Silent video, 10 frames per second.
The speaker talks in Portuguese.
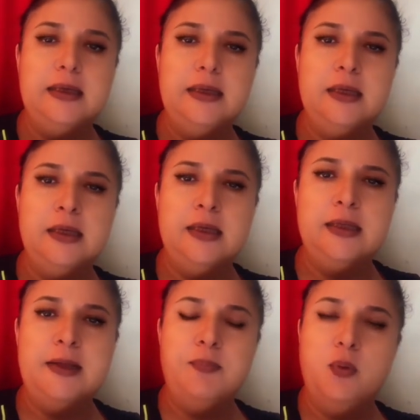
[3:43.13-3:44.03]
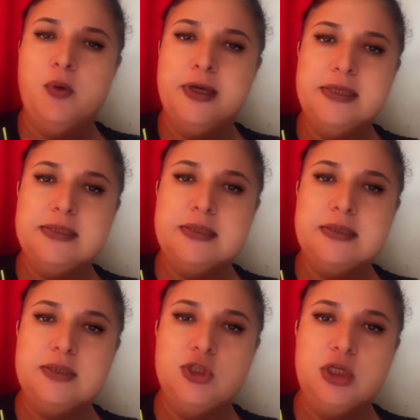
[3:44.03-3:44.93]
E
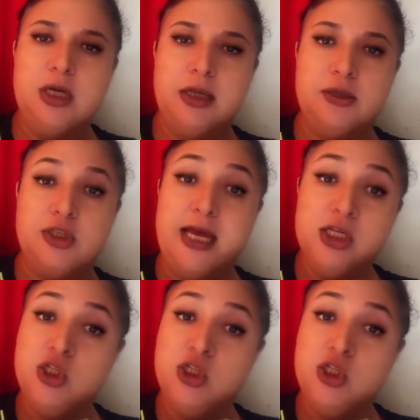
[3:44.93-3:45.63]
depois de cada de 10